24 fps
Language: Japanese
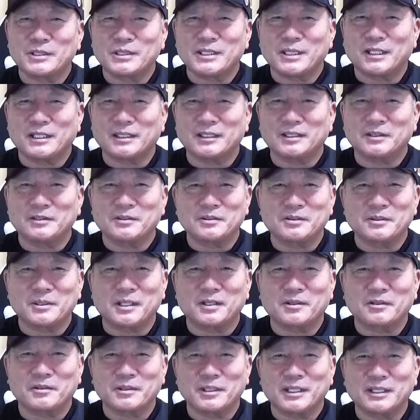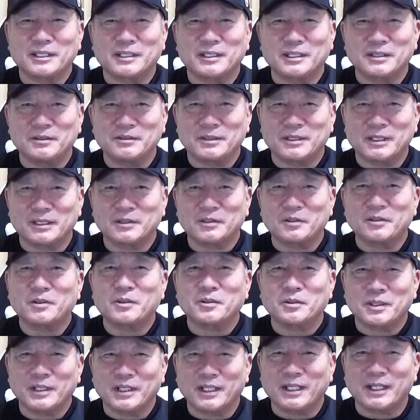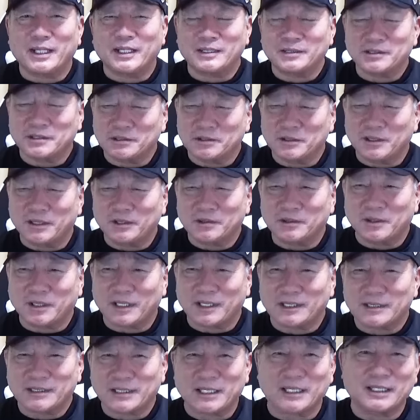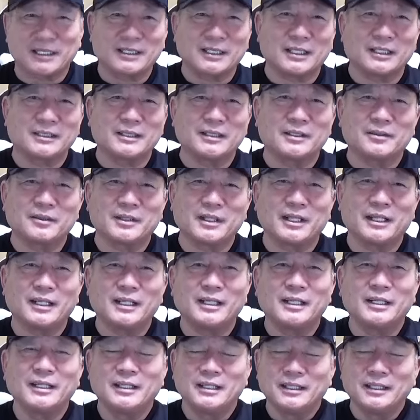仕掛けてくるだろうなって言ったところでツーアウトから仕掛けたんだよね、はい、